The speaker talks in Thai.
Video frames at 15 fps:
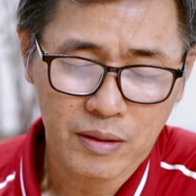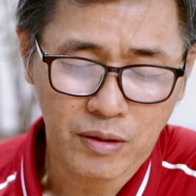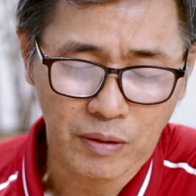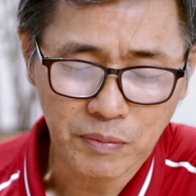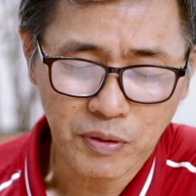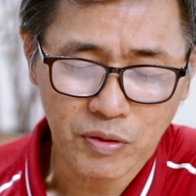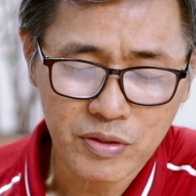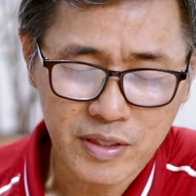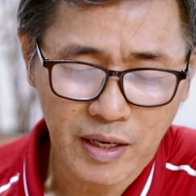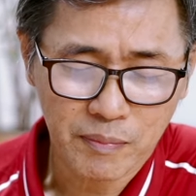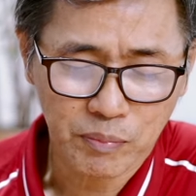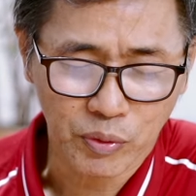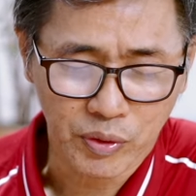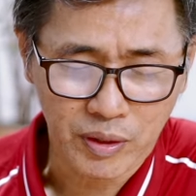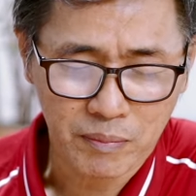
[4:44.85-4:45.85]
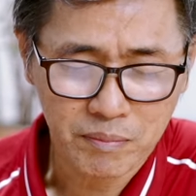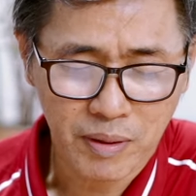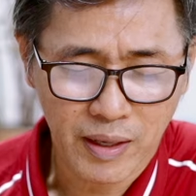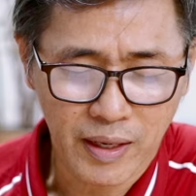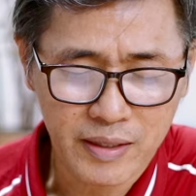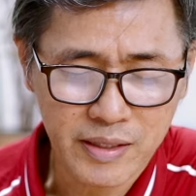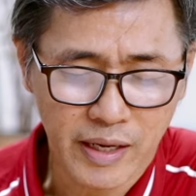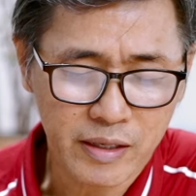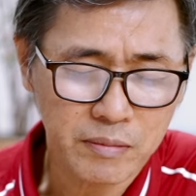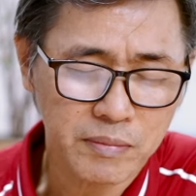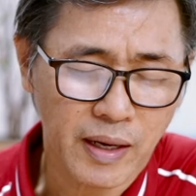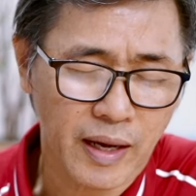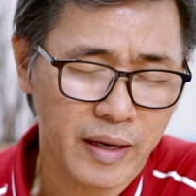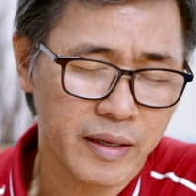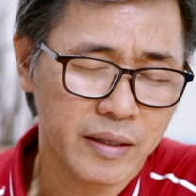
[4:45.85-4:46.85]
ขอพระองค์เจ้าโปรดนำพาใหญ่ข้าง
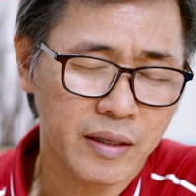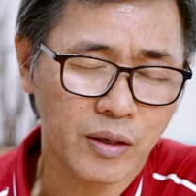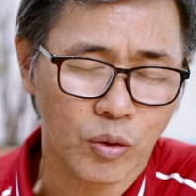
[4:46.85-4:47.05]
หลาย